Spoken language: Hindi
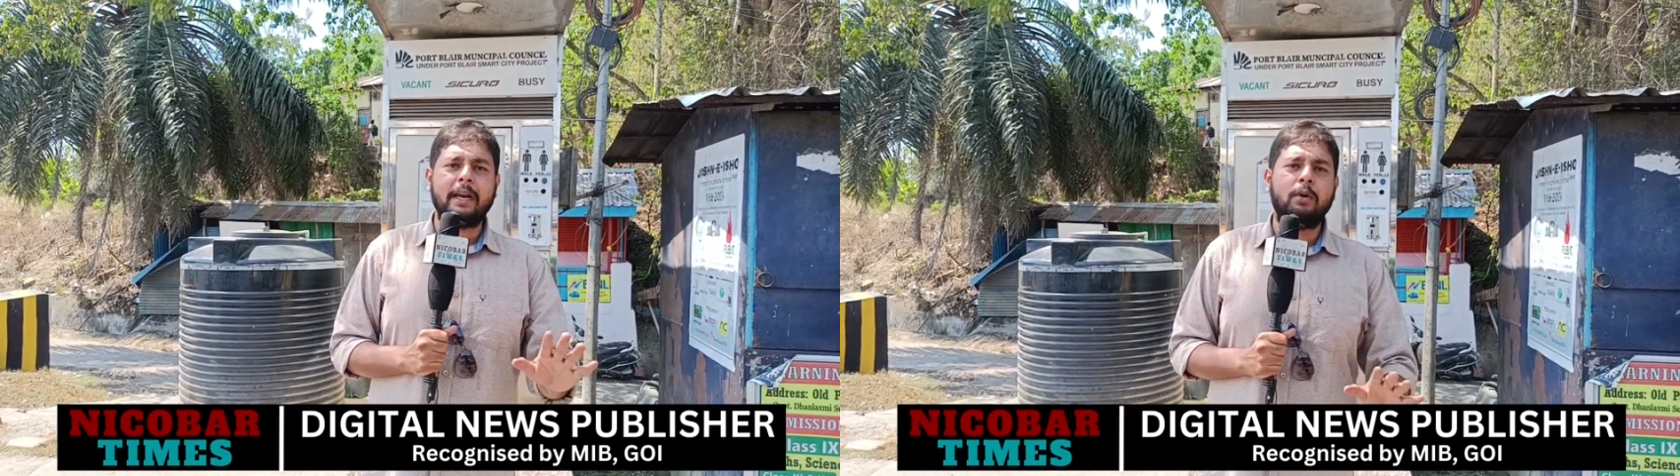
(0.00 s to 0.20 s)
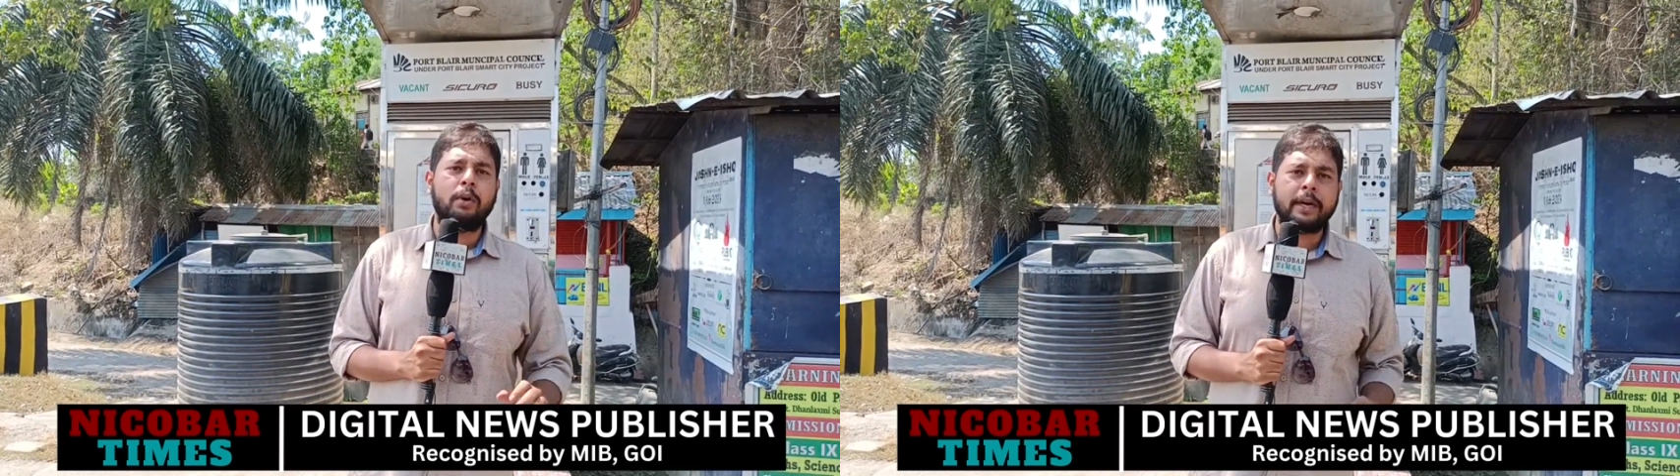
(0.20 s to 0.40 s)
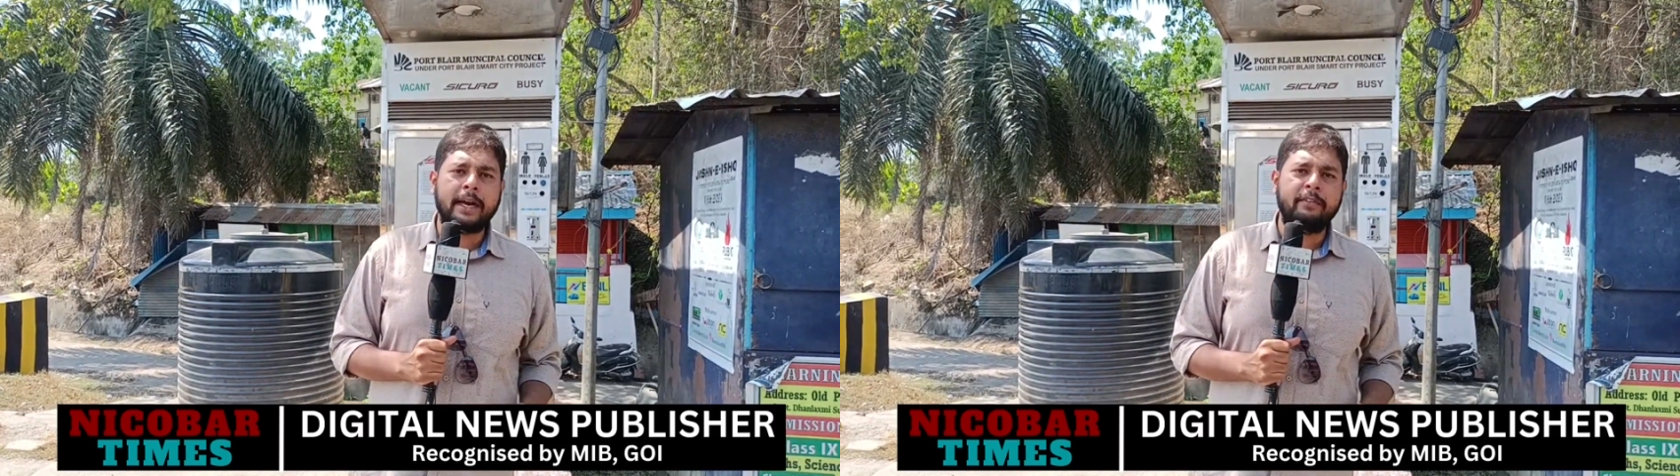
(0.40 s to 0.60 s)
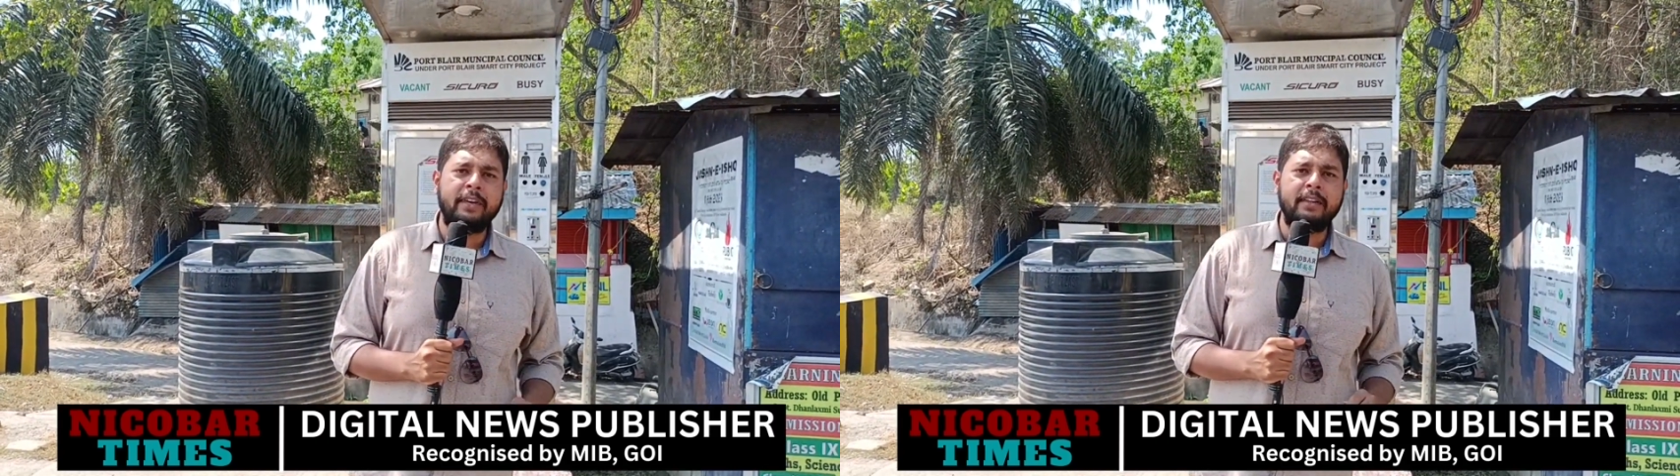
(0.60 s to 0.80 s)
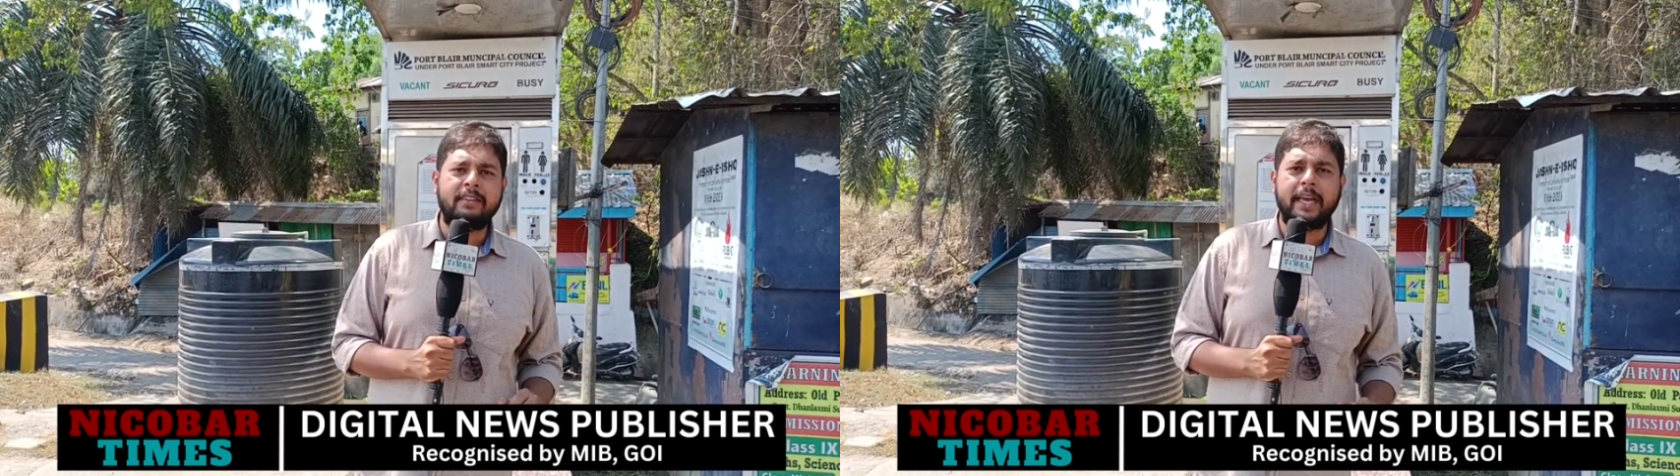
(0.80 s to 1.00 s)
के लोगों के
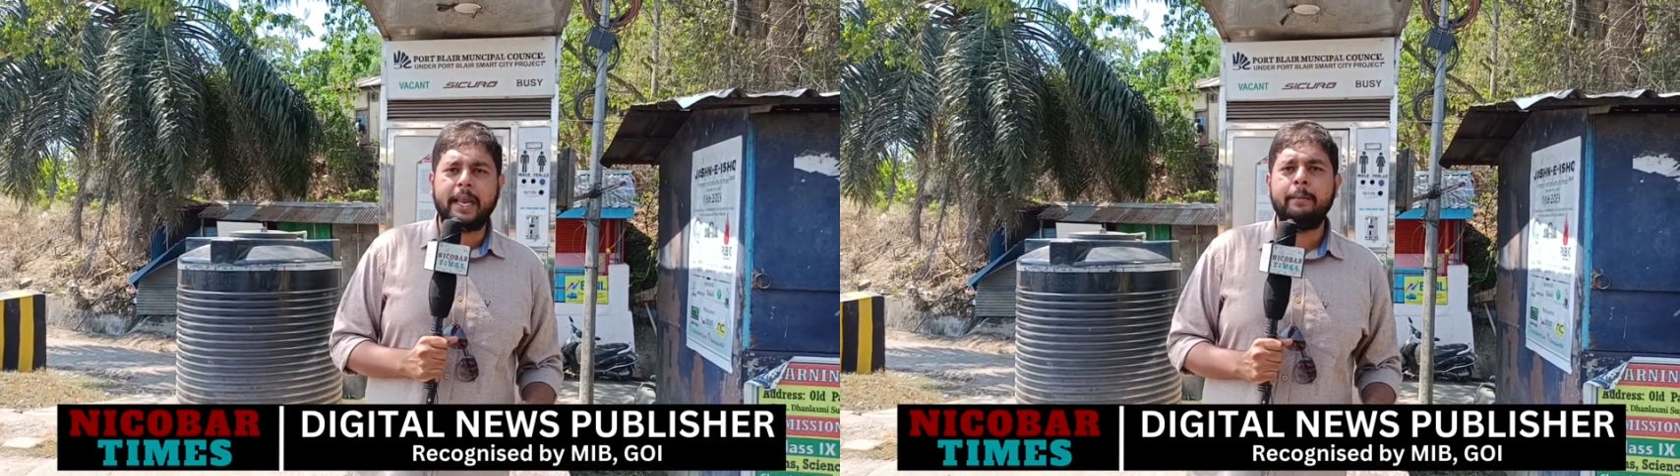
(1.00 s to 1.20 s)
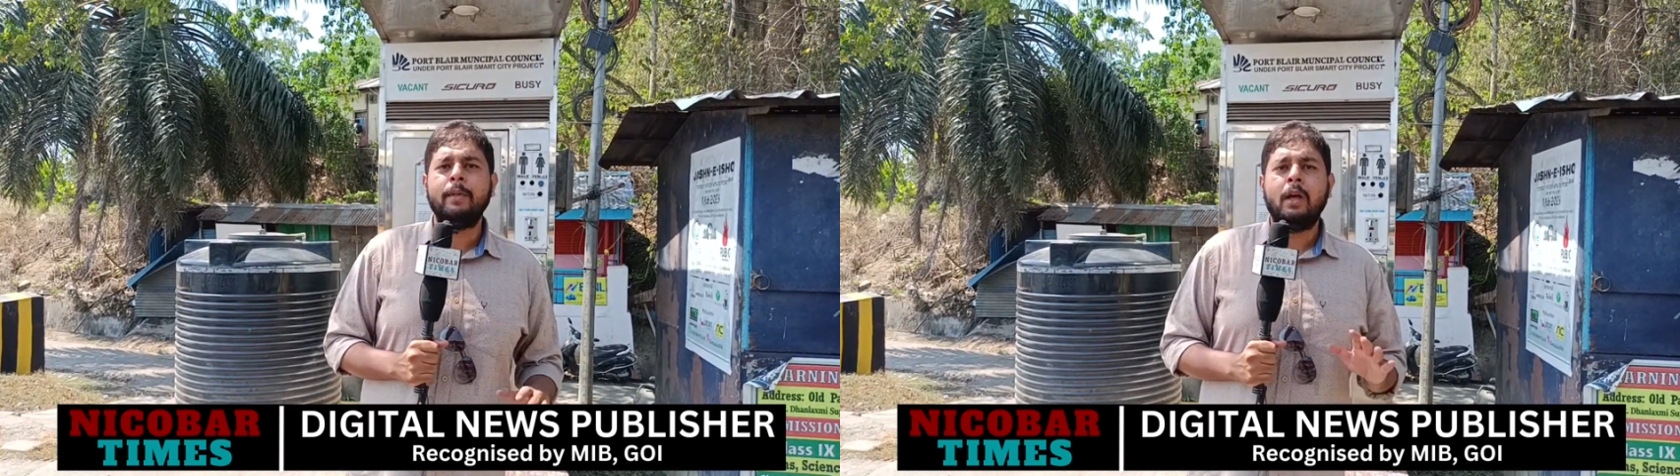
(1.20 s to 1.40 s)
कन्वीनियंस के लिए